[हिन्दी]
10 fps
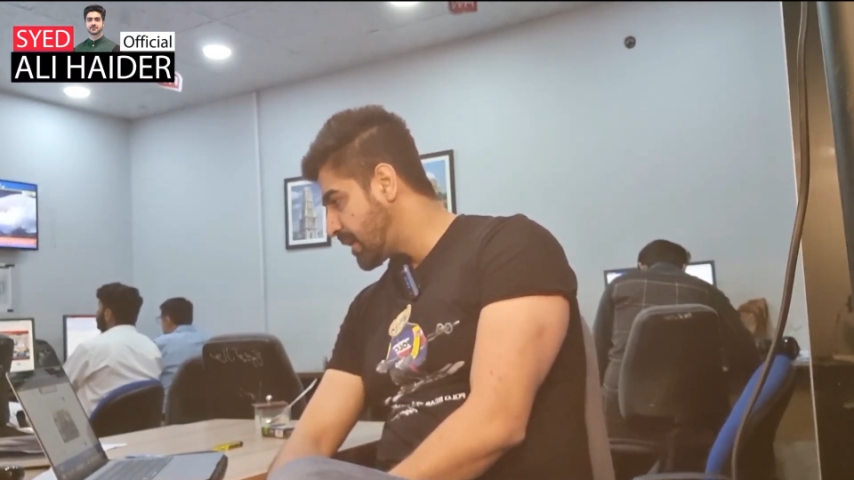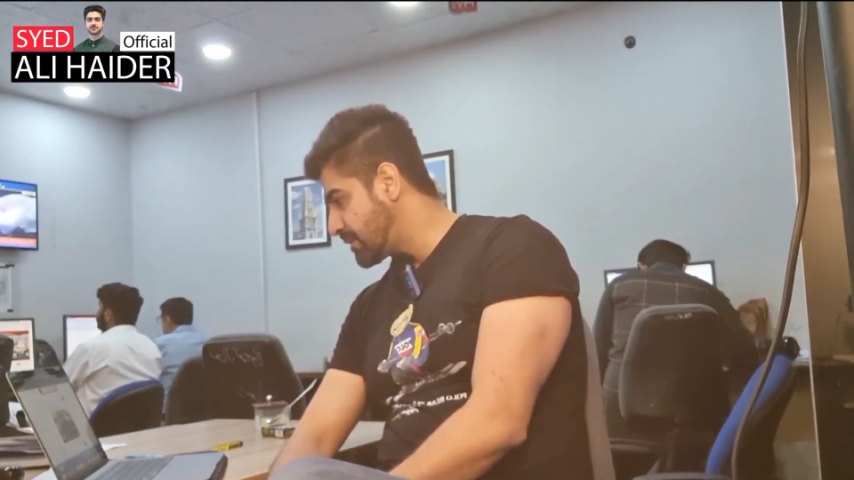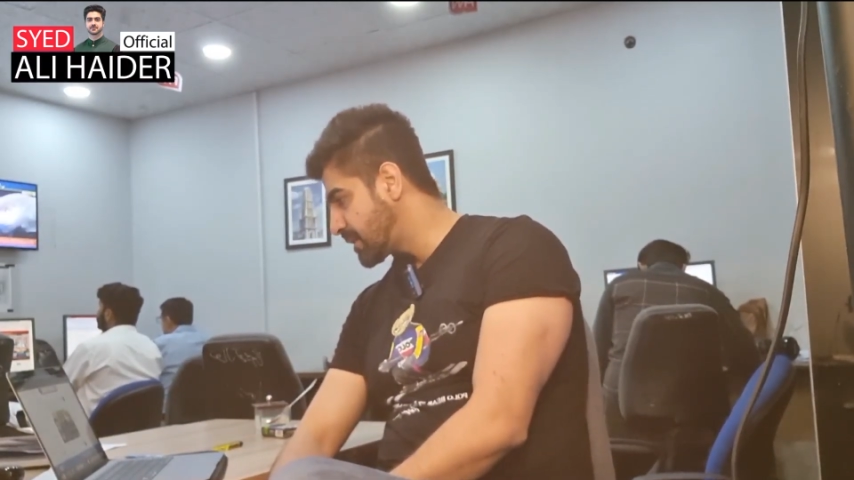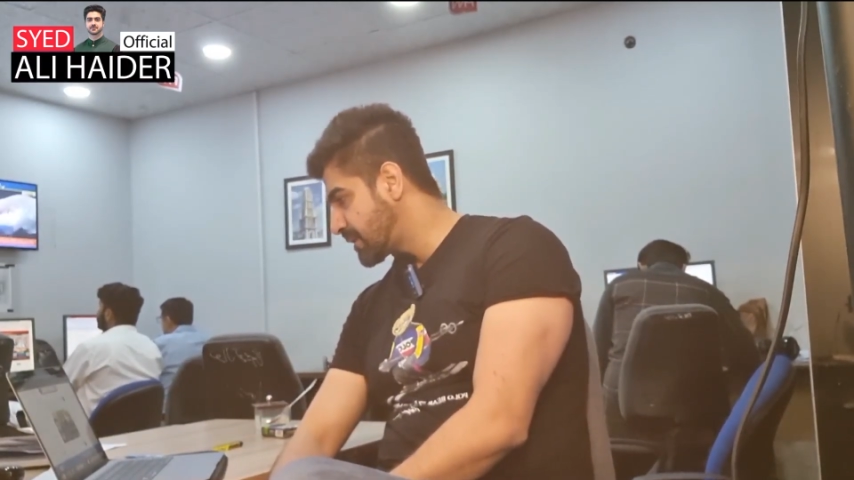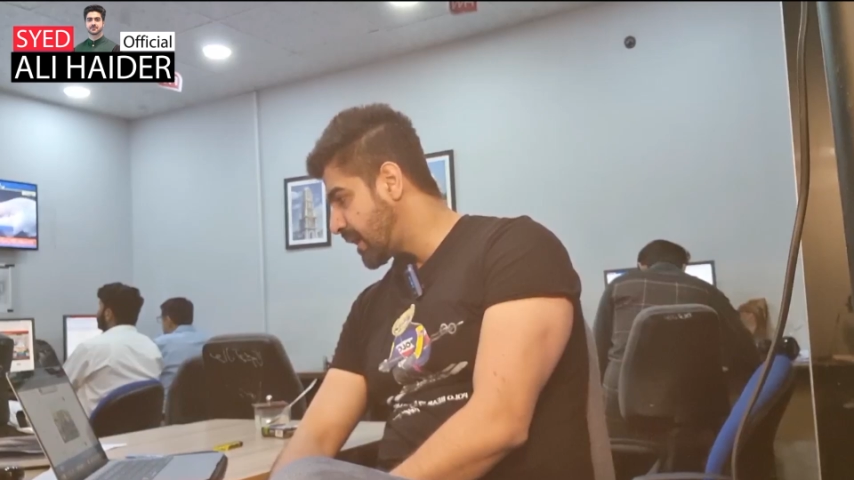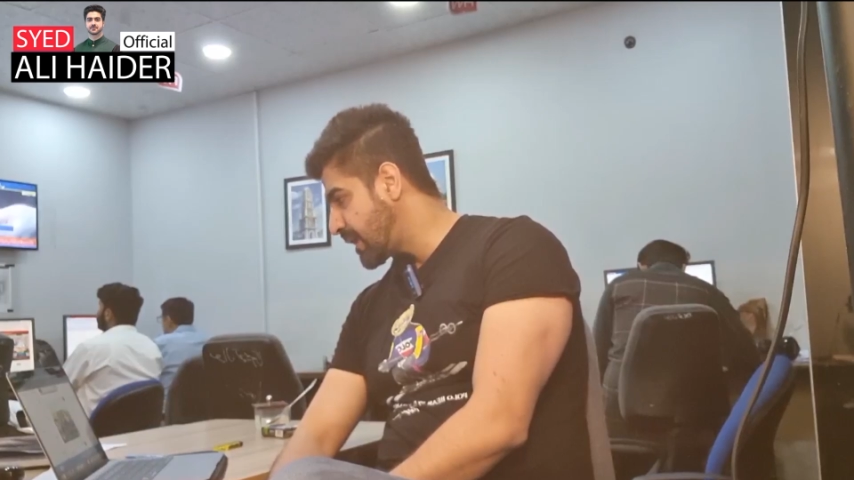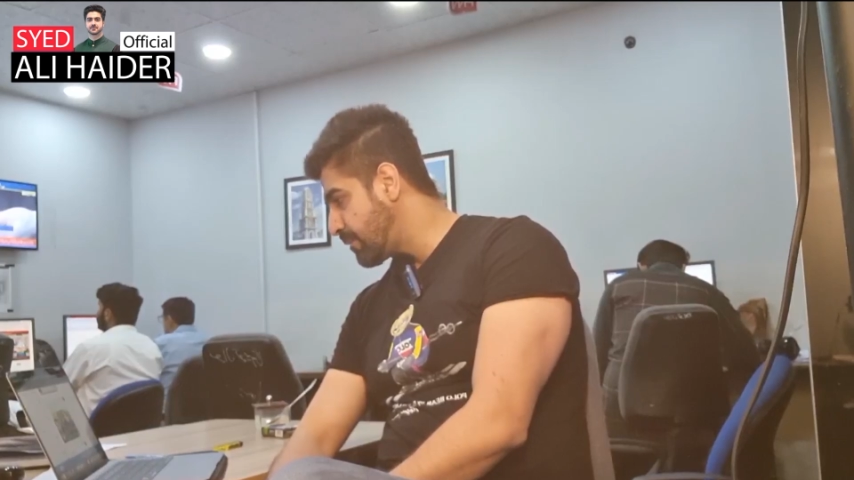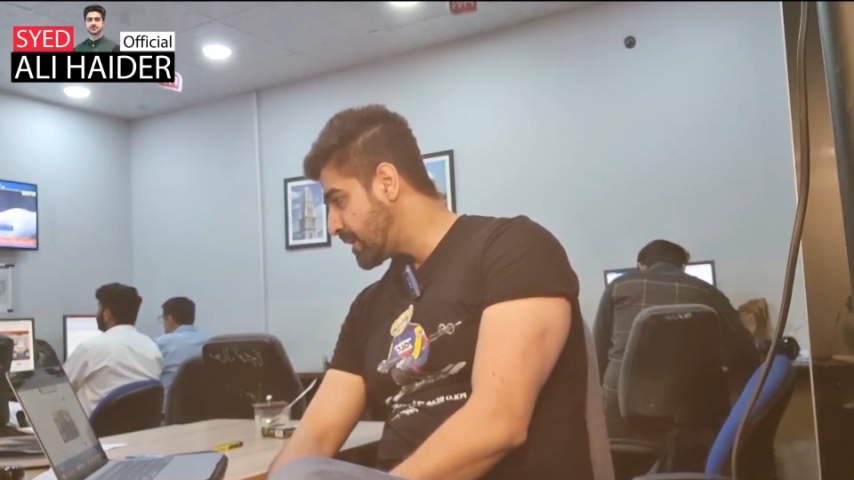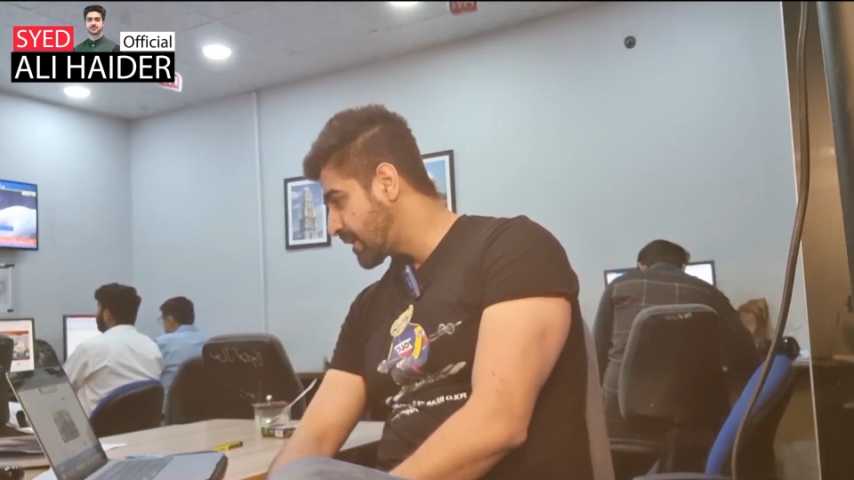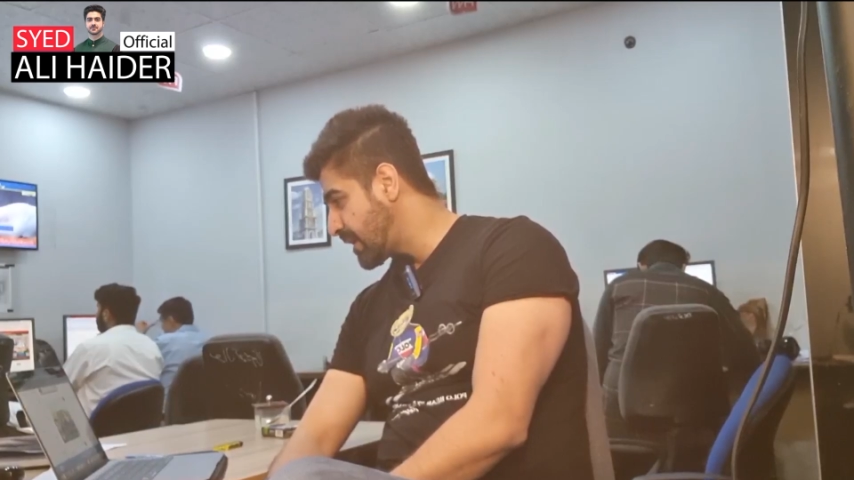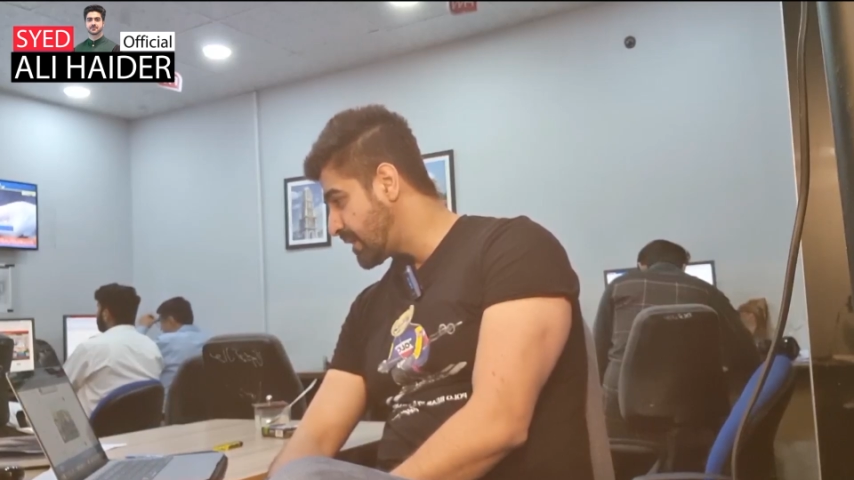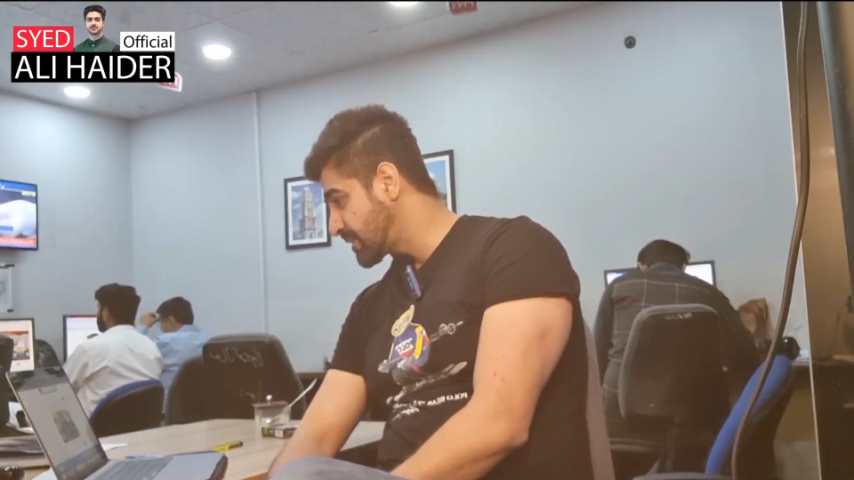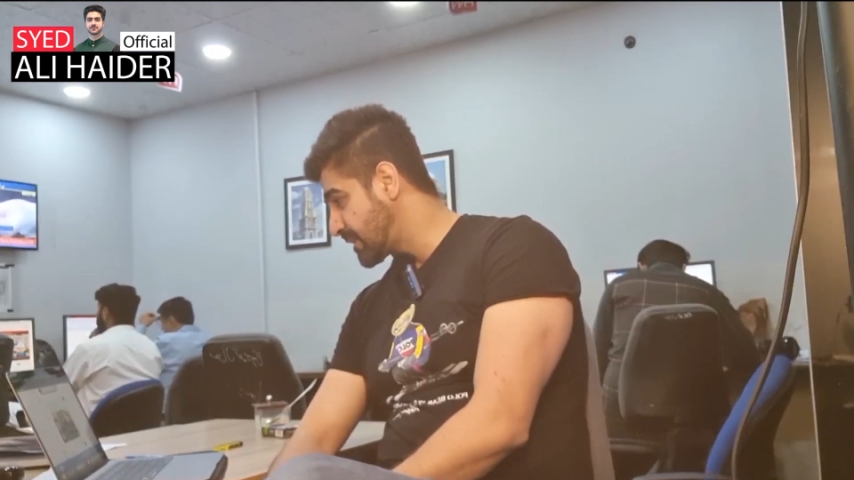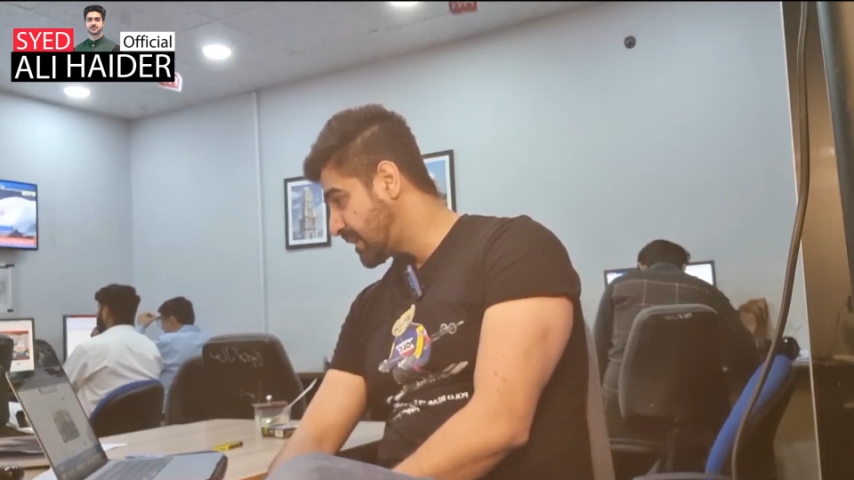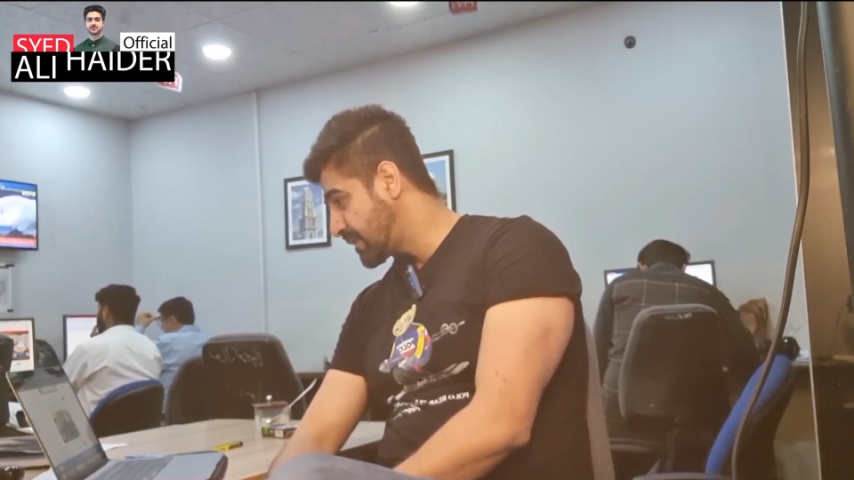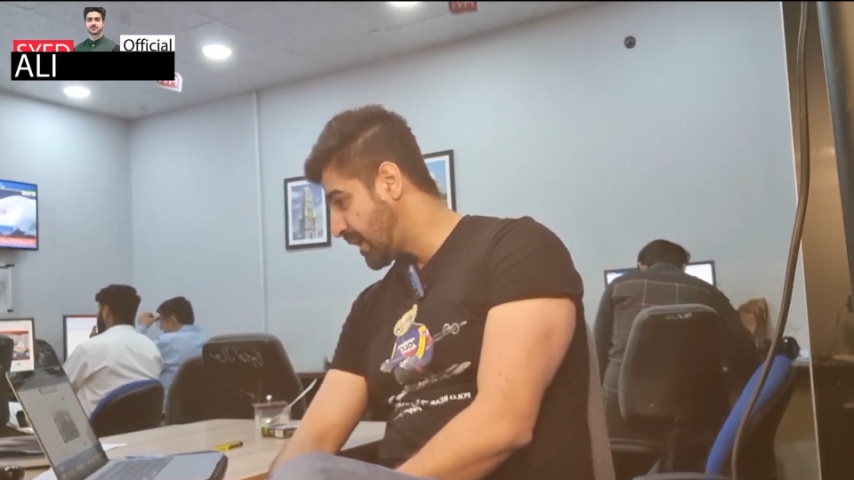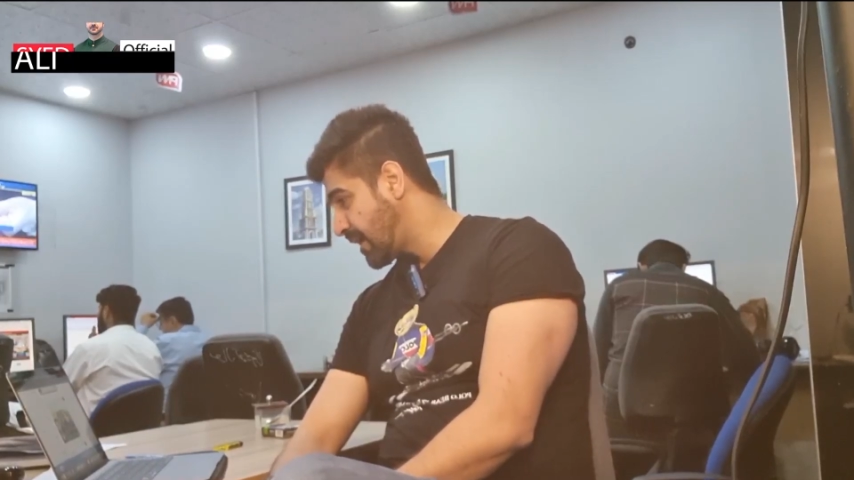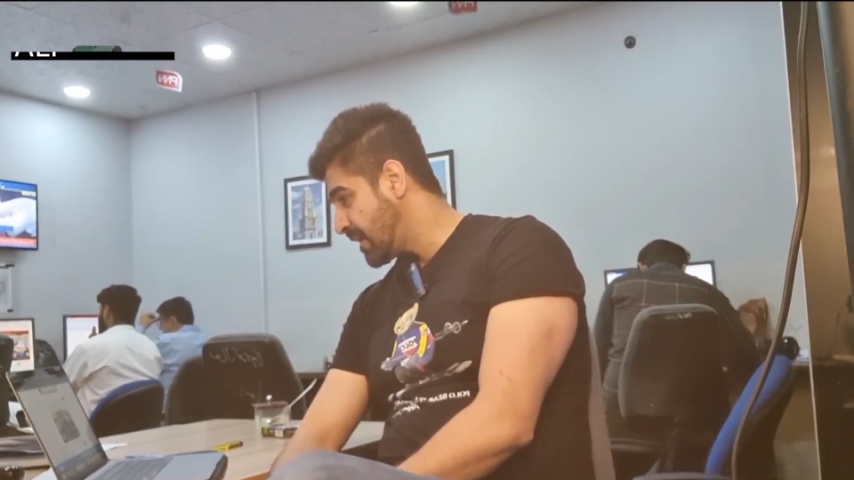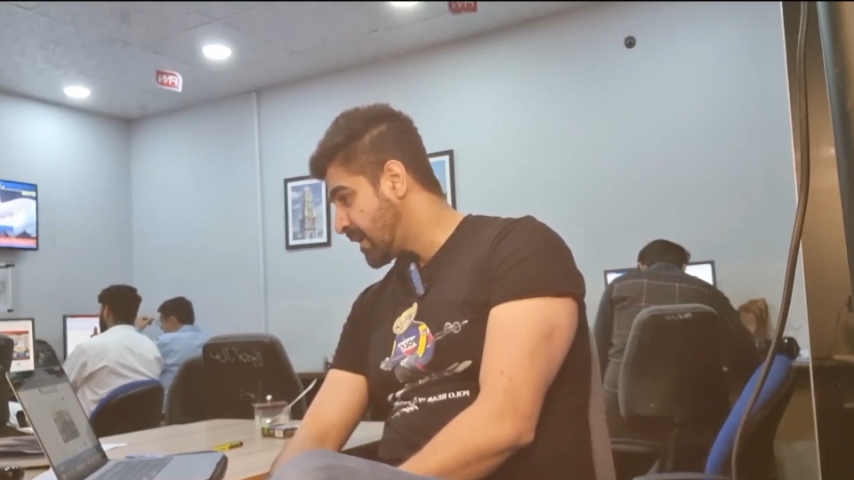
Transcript: बना जरदारी मलिक रियाज का धंधा